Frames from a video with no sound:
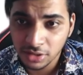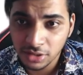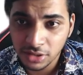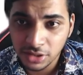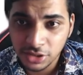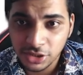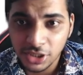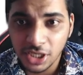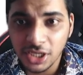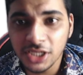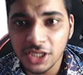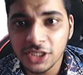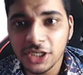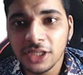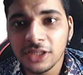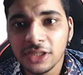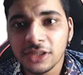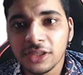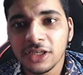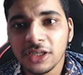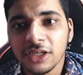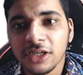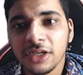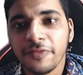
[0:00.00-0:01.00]
चलिए
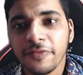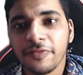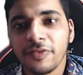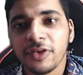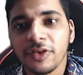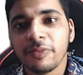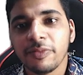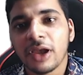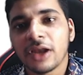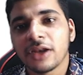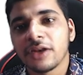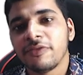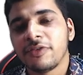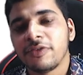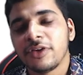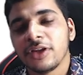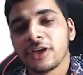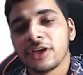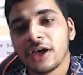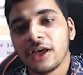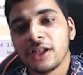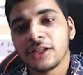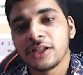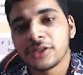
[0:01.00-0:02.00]
जानते हैं निफ्टी बैंक
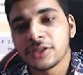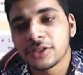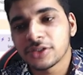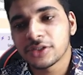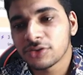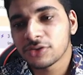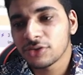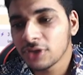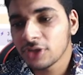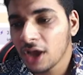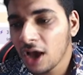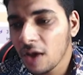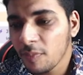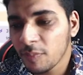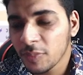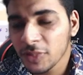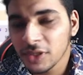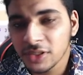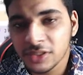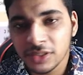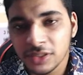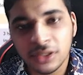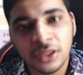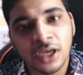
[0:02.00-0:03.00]
निफ्टी का एनालिसिस तो यहाँ
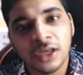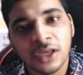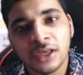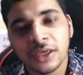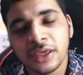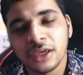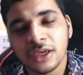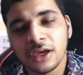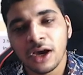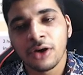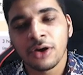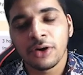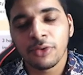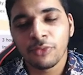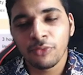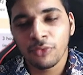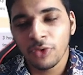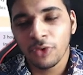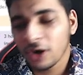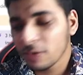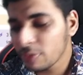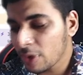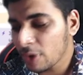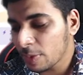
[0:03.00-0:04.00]
पे सीधा एक
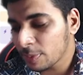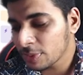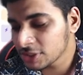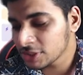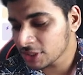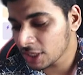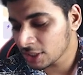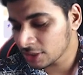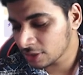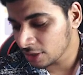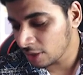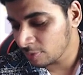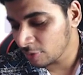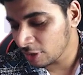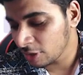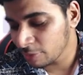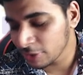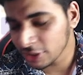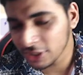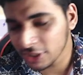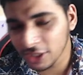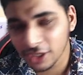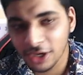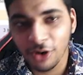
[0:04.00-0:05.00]
वर्ड में आपने शायद थंबनेल
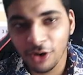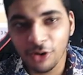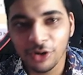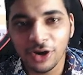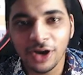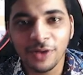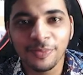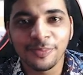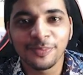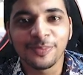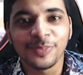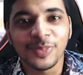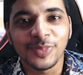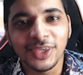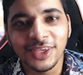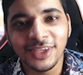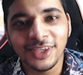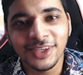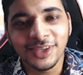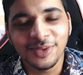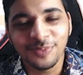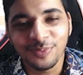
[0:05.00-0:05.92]
में देखा होगा पी